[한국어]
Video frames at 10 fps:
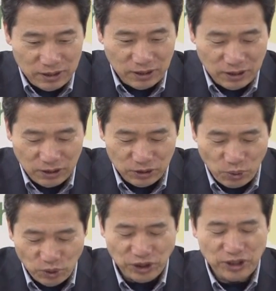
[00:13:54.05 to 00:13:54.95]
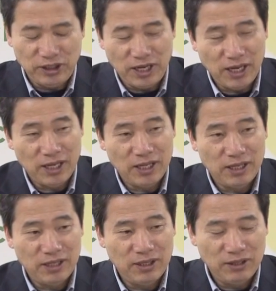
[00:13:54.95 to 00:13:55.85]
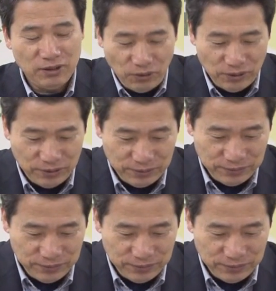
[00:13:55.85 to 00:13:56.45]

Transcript: 예, 그렇죠. 고치다. 또요.